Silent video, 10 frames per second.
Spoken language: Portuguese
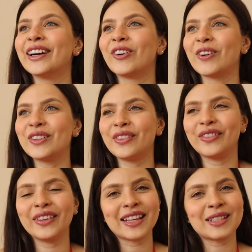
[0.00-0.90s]
Ou ele
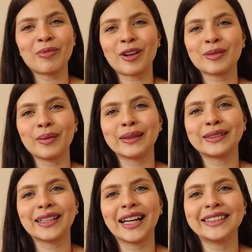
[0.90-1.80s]
vai vir essa próxima
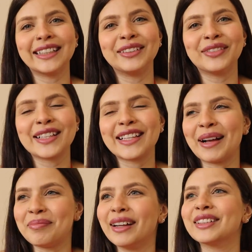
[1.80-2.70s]
madrugada aí, vai ser
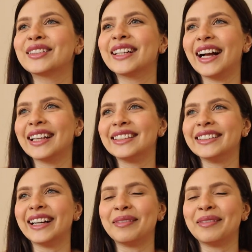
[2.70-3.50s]
a madrugada,